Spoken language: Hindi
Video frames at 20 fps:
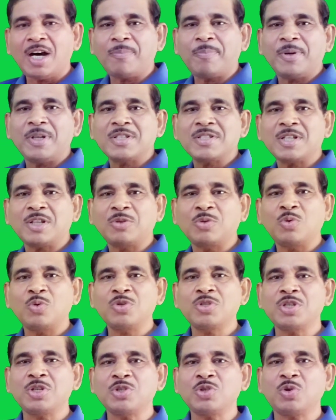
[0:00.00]
अपने
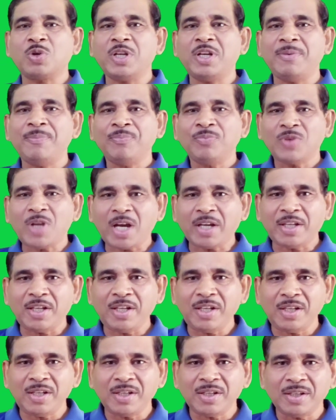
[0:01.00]
सतगुरु से जोड़ें
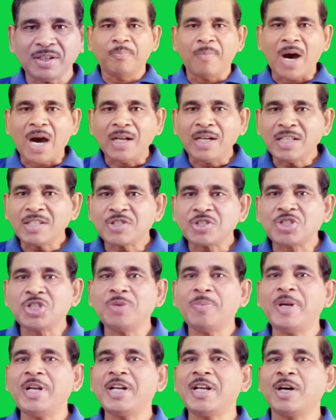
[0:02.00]
ताकि मानस
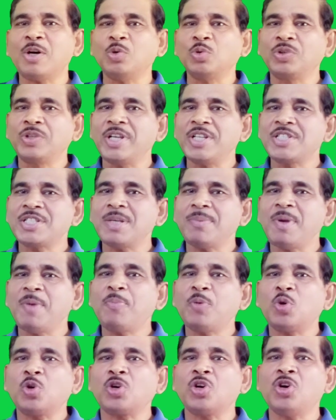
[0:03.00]
जीवन का उद्देश्य भी
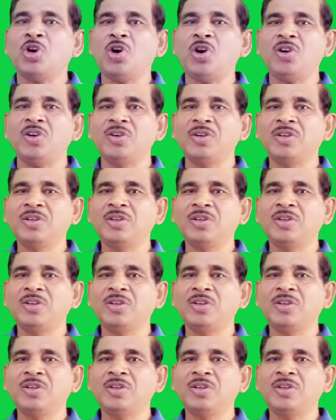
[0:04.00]
पूर्ण हो